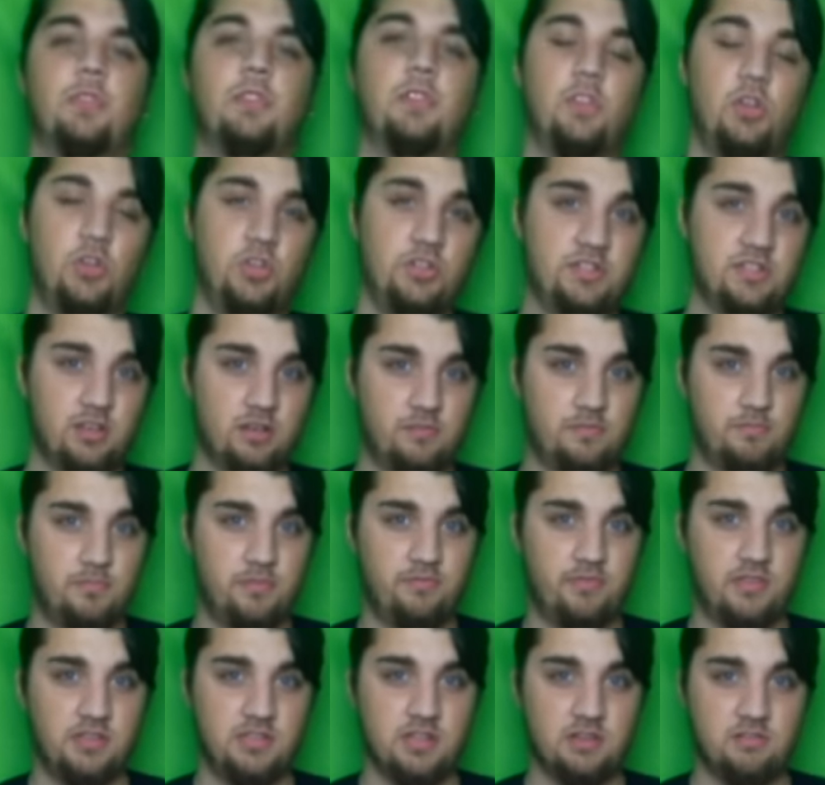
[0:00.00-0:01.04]
No i co?
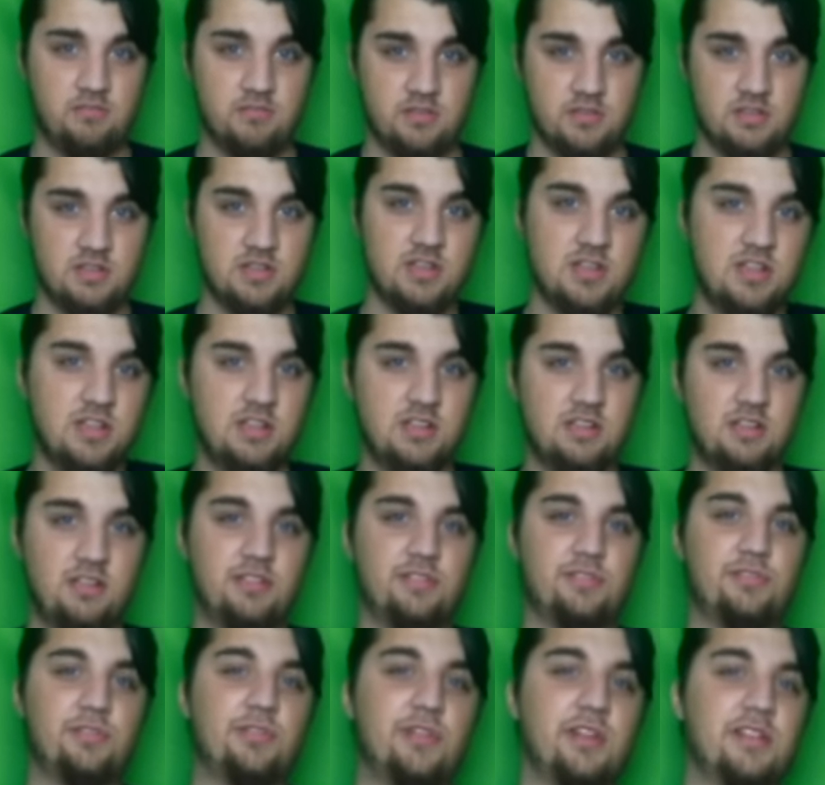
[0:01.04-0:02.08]
Powiedział.
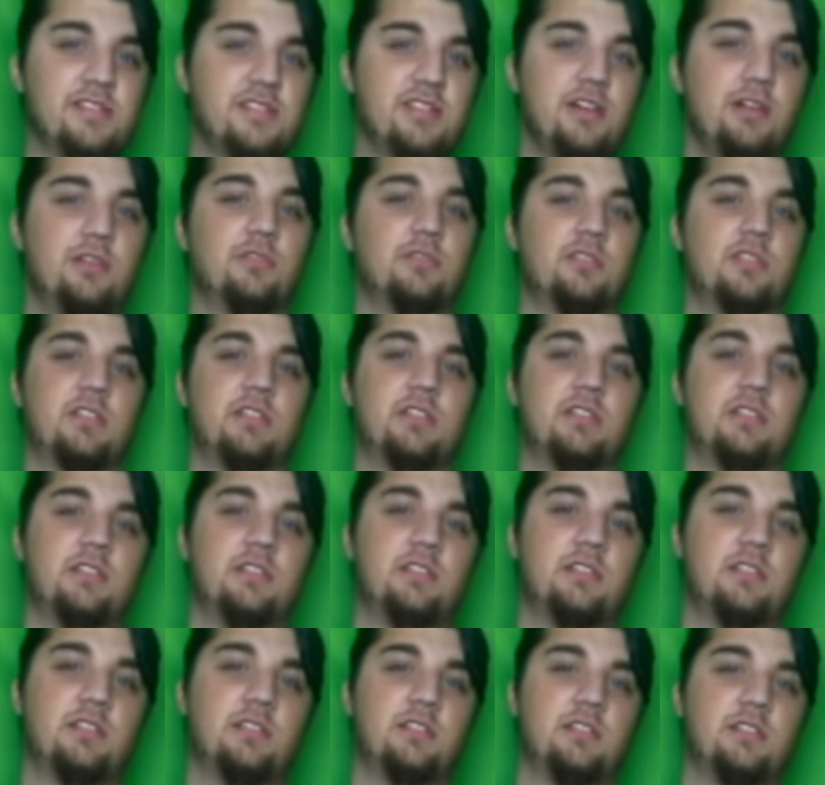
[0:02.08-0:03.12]
Jest to krasnolud.
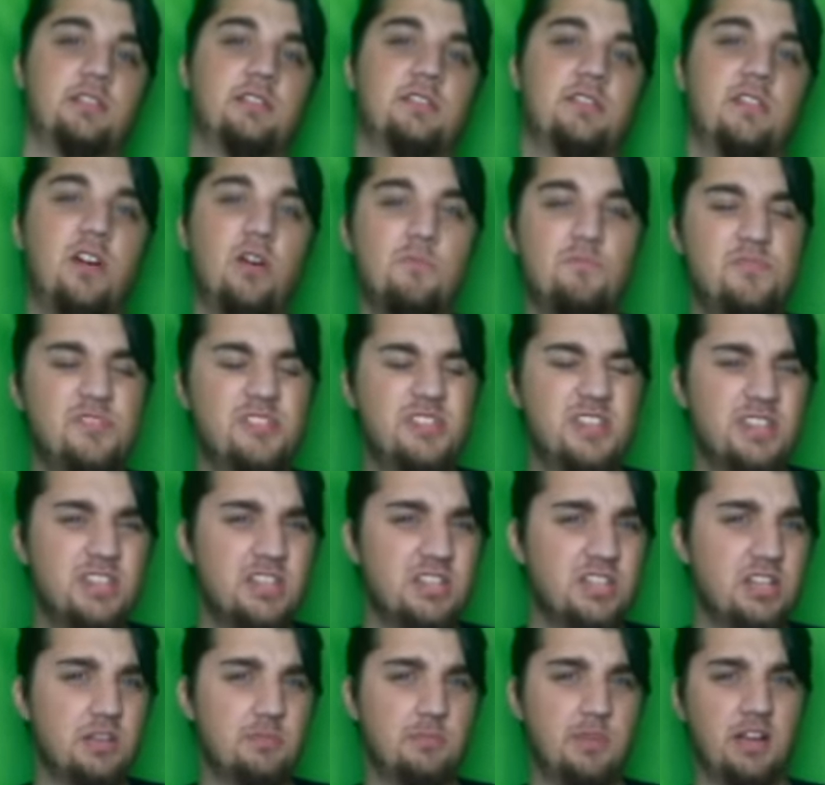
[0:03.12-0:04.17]
Brzydzi się